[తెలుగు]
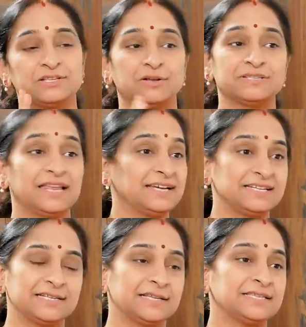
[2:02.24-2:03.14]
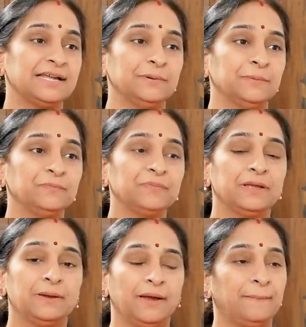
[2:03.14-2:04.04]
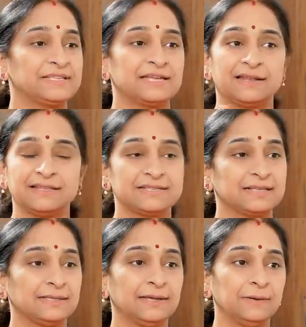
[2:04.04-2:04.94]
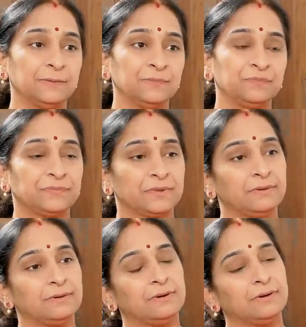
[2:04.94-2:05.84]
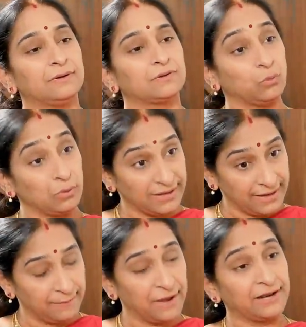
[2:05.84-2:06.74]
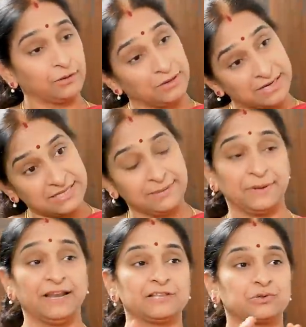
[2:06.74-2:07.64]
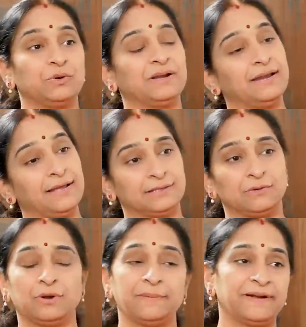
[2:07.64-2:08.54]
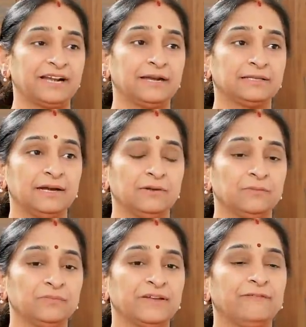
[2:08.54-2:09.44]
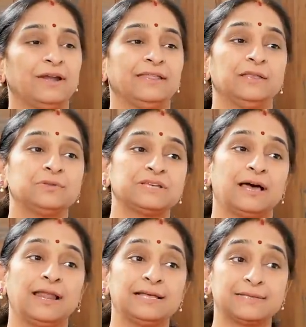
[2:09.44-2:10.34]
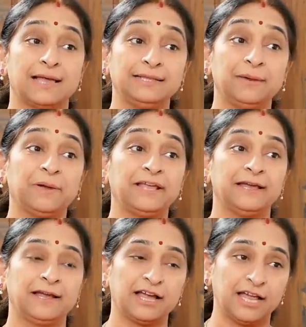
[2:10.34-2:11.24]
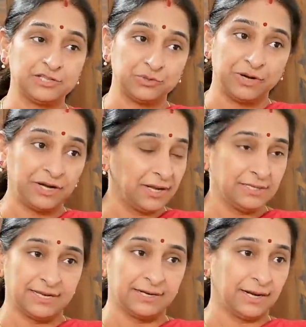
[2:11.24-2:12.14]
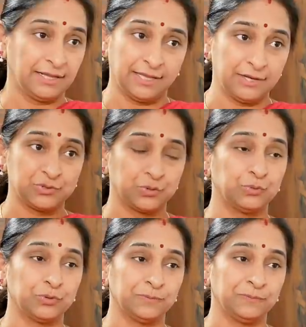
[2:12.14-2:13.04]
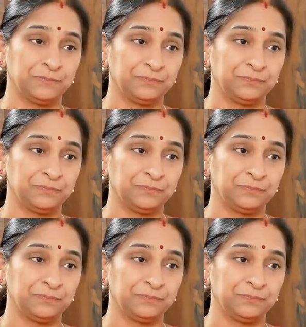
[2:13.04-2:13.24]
గిసులు సెలెక్ట్ చేసేస్తాడు ఆ బజార్లు తీసుకెళ్తాడు స్కూల్కి మారితో కలిసి పిల్లలు స్కూల్కి వెళ్ళి అతను కూడా మాట్లాడతాడు వాళ్ళిద్దరూ చాలా సాయిదా ఫాయిదాగా కలిసి ఉన్నట్టుగా జనరల్గా తెలుస్తూ ఉంటుంది